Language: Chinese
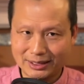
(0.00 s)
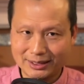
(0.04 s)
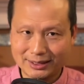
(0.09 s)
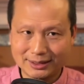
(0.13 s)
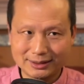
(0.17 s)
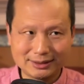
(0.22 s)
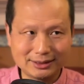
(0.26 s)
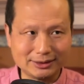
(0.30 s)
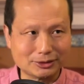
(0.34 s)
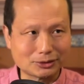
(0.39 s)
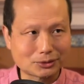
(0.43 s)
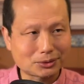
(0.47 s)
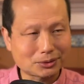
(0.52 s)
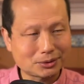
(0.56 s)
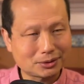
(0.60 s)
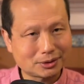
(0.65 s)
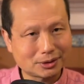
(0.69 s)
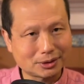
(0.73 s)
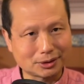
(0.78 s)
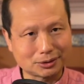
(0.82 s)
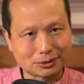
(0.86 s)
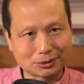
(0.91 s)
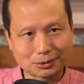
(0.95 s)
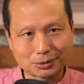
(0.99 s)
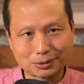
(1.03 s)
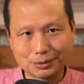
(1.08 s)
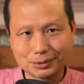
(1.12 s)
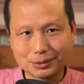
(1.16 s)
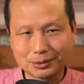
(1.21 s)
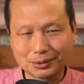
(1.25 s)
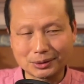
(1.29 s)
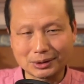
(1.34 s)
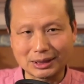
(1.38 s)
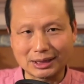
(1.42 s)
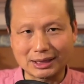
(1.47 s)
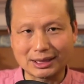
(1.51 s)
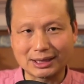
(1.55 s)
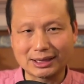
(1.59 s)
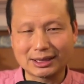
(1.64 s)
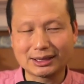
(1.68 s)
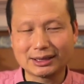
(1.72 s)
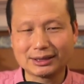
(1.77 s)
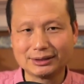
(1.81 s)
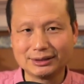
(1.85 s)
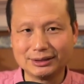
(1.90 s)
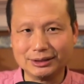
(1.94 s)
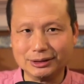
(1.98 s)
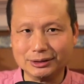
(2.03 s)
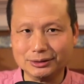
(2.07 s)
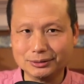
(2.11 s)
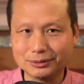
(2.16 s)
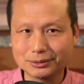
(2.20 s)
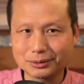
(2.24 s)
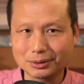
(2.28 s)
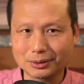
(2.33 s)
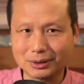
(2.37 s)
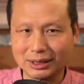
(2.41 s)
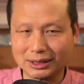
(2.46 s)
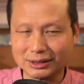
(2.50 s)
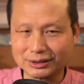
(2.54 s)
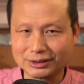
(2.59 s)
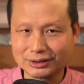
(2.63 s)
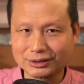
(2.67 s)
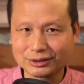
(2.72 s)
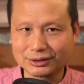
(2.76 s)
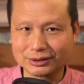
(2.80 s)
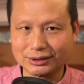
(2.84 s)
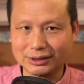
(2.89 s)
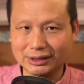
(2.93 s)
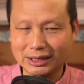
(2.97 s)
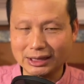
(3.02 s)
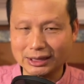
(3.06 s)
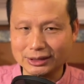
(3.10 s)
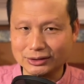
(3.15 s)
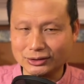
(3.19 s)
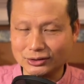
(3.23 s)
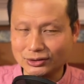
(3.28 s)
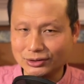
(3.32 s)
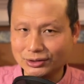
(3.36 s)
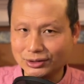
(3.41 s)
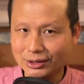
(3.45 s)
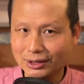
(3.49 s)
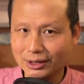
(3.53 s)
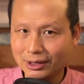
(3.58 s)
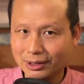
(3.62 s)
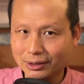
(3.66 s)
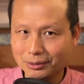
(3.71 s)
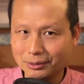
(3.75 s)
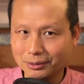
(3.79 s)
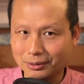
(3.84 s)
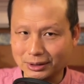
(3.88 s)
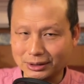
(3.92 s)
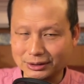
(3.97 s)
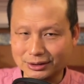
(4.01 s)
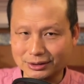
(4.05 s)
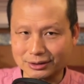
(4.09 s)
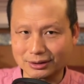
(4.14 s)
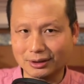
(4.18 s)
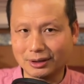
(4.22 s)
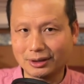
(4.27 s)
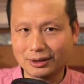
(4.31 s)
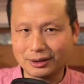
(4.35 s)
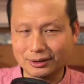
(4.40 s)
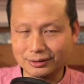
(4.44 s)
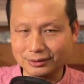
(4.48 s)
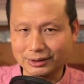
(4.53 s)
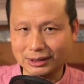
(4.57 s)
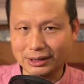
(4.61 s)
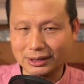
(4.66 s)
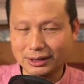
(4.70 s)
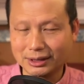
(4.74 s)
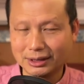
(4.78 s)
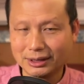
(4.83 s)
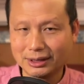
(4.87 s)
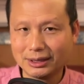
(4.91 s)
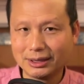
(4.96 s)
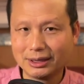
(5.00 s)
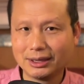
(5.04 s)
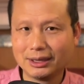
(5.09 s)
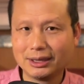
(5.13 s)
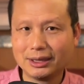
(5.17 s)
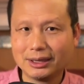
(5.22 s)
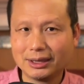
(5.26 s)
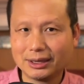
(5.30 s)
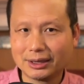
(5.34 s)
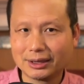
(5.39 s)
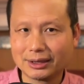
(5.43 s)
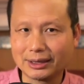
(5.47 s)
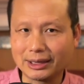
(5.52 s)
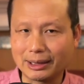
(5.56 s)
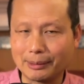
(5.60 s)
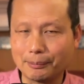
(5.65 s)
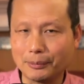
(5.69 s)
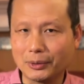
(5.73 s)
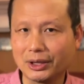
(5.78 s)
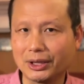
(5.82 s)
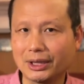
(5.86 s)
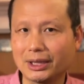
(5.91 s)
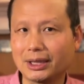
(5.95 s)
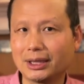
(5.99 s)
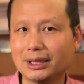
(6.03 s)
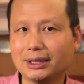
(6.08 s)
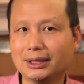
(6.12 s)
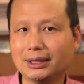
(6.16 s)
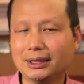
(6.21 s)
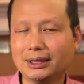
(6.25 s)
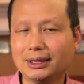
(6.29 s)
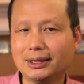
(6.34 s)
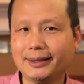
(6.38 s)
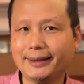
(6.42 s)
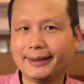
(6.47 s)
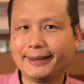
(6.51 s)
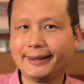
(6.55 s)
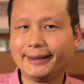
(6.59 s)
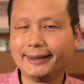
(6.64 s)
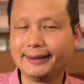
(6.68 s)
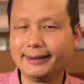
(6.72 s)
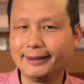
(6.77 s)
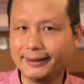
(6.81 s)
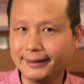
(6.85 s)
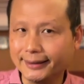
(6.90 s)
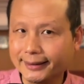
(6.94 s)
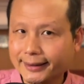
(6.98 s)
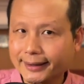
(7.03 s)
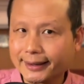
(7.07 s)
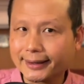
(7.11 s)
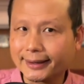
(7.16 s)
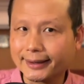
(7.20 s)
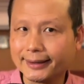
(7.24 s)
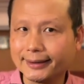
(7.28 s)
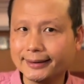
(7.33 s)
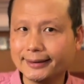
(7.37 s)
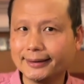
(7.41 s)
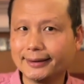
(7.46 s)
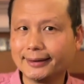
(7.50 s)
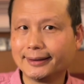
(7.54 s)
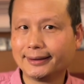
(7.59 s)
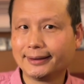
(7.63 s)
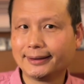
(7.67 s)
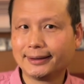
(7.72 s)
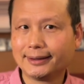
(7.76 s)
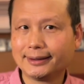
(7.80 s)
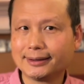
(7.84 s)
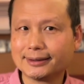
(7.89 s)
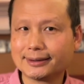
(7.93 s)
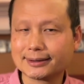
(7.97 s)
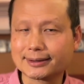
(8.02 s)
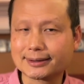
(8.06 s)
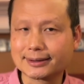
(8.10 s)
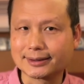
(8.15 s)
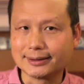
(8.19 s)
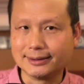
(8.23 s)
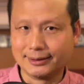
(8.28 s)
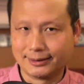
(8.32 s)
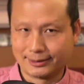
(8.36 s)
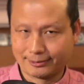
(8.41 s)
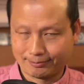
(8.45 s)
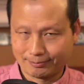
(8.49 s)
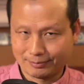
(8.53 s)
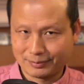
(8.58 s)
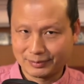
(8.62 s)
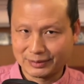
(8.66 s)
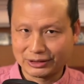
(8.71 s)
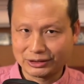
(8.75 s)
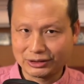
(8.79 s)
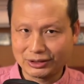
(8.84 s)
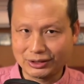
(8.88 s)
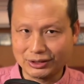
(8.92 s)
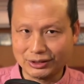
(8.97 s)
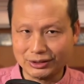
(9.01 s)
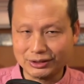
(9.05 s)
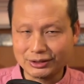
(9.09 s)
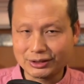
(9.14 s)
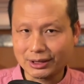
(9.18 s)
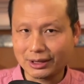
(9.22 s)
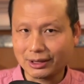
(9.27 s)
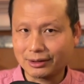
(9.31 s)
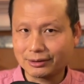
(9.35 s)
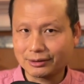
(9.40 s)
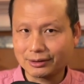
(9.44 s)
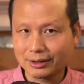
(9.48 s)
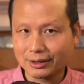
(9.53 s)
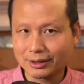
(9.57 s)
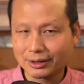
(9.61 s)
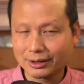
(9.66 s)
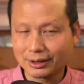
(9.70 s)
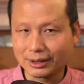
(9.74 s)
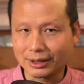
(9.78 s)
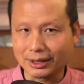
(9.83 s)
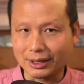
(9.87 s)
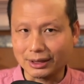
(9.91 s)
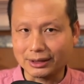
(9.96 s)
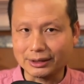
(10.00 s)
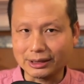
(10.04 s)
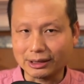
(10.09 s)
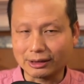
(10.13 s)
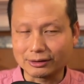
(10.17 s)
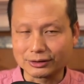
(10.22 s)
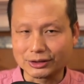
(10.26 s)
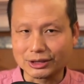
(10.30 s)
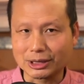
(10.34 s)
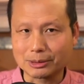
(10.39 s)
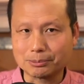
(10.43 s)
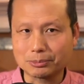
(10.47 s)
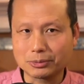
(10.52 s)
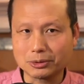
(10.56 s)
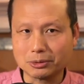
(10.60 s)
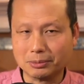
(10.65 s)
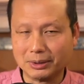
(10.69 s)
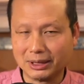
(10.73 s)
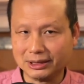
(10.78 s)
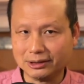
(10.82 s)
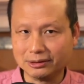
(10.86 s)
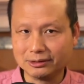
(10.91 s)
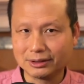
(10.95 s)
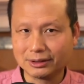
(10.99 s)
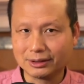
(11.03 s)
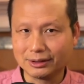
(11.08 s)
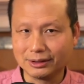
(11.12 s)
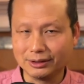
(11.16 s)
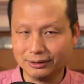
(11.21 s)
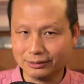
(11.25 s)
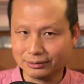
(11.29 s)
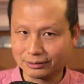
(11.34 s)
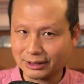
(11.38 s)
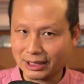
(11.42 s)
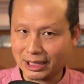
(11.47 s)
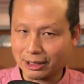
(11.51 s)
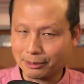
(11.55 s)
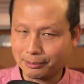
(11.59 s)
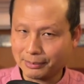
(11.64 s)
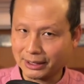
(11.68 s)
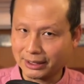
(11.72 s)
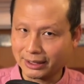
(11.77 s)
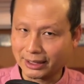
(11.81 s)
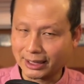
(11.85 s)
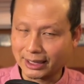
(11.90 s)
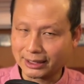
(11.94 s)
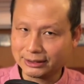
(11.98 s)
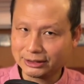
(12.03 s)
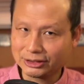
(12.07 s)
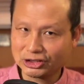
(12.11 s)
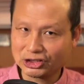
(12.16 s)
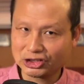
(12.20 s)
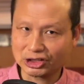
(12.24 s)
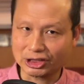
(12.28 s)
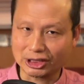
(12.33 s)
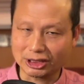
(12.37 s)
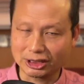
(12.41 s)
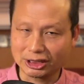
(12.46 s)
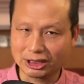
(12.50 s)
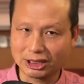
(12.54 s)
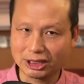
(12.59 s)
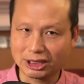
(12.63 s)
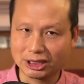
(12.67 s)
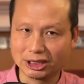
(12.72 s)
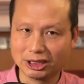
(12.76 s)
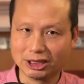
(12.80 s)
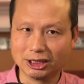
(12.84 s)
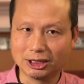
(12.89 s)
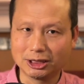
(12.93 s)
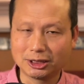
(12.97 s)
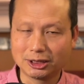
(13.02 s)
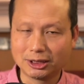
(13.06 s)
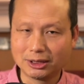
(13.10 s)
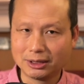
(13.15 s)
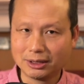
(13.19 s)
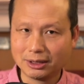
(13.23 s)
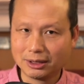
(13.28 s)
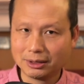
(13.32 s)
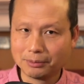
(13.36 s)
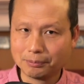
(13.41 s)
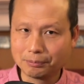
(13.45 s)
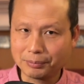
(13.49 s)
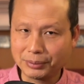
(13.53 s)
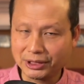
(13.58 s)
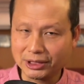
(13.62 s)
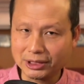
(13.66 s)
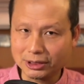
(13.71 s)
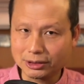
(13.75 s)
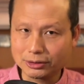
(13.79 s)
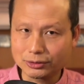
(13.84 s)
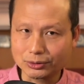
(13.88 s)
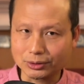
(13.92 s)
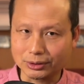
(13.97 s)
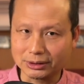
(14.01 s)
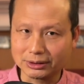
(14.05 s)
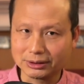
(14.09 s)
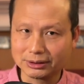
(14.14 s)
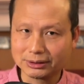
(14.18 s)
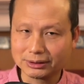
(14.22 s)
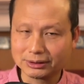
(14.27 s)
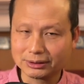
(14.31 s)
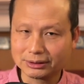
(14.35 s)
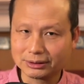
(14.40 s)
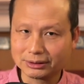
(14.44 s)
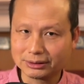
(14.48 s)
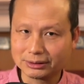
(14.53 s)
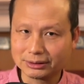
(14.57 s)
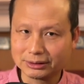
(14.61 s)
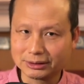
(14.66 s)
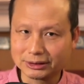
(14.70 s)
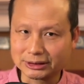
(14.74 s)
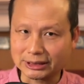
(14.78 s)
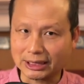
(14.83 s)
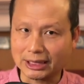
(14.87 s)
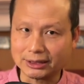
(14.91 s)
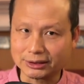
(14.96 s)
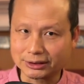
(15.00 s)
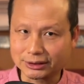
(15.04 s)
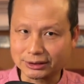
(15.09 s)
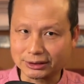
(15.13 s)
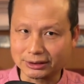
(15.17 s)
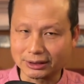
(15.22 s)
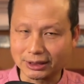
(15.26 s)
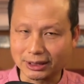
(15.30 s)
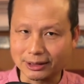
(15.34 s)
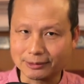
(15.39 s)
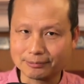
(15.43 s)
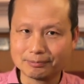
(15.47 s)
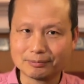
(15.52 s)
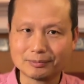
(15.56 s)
你做出了临床试验结果之后呢？那么呢，应该是提交给药监部门，由他们来审核、批准上市的。